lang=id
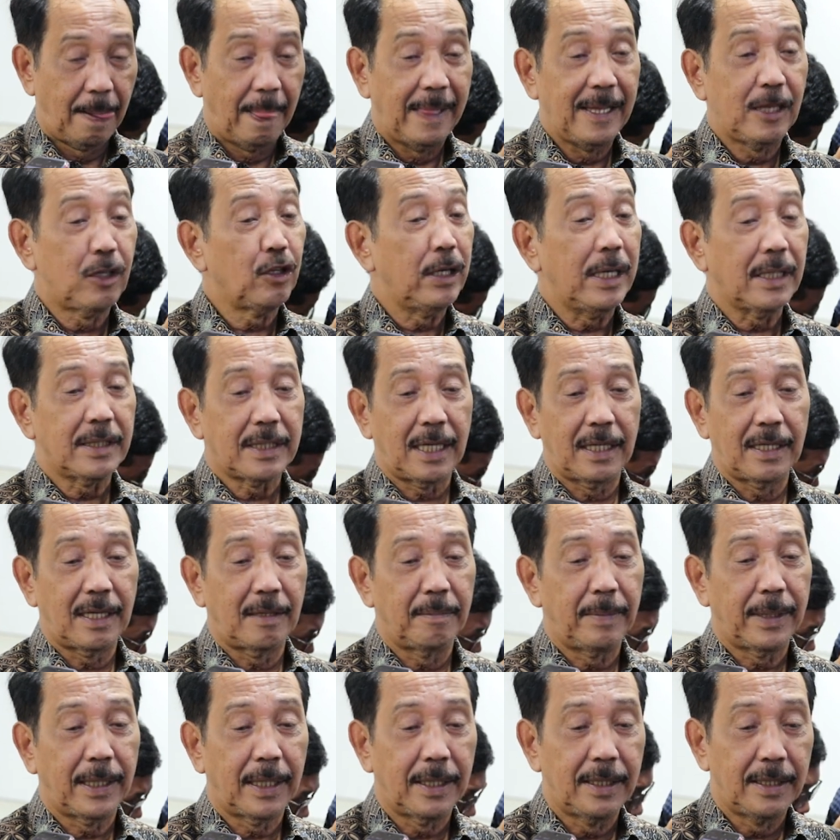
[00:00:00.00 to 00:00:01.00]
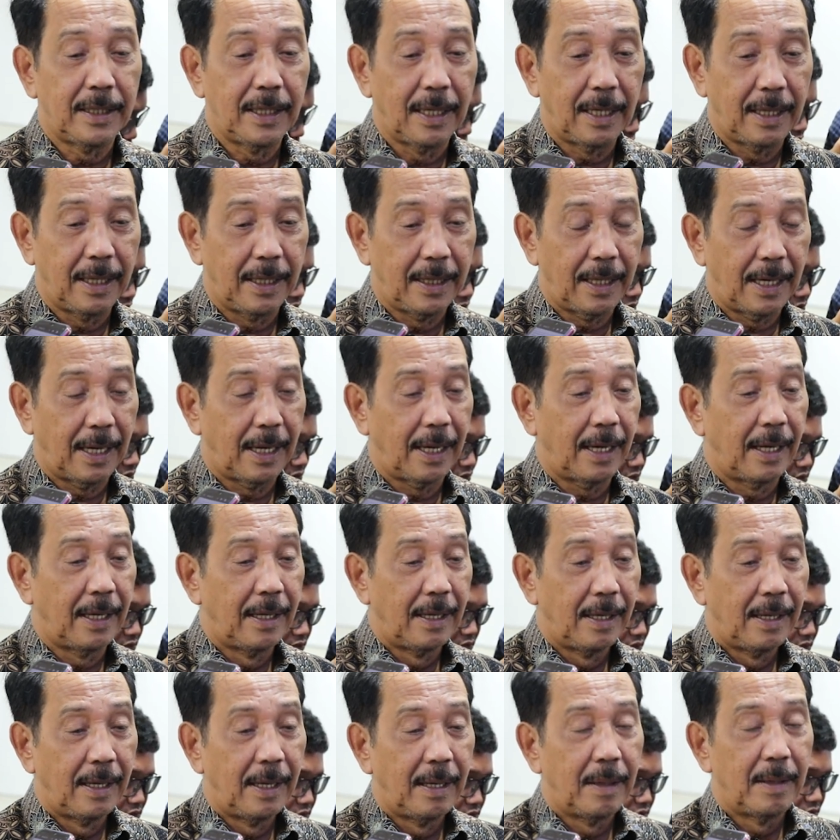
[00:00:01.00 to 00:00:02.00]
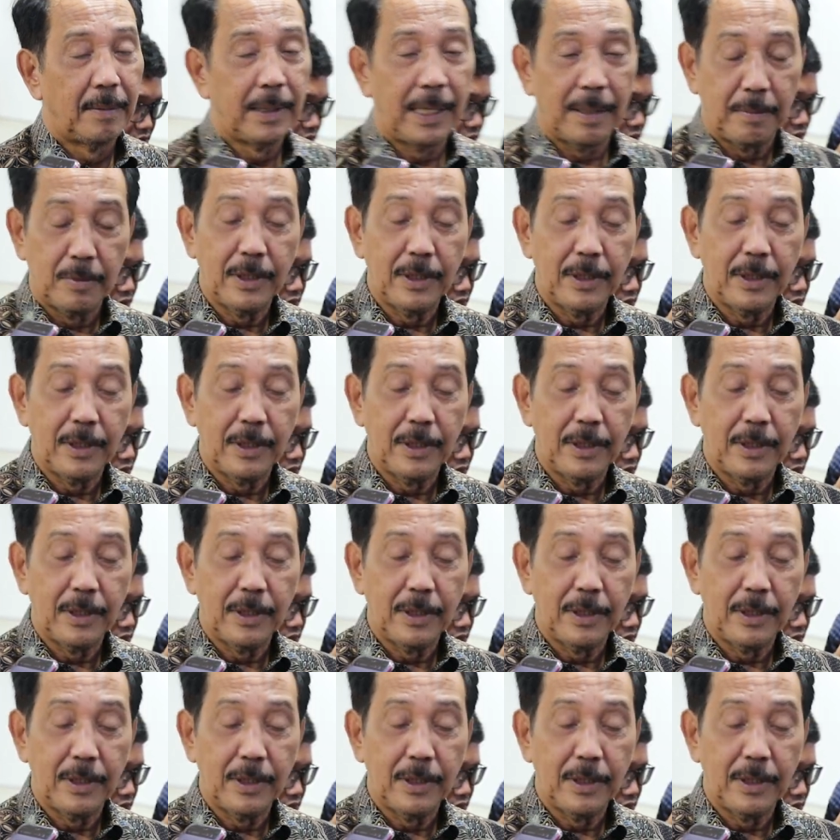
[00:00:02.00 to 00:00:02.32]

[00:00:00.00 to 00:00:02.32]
Itu yang saya sampaikan dia ya, ya. Ya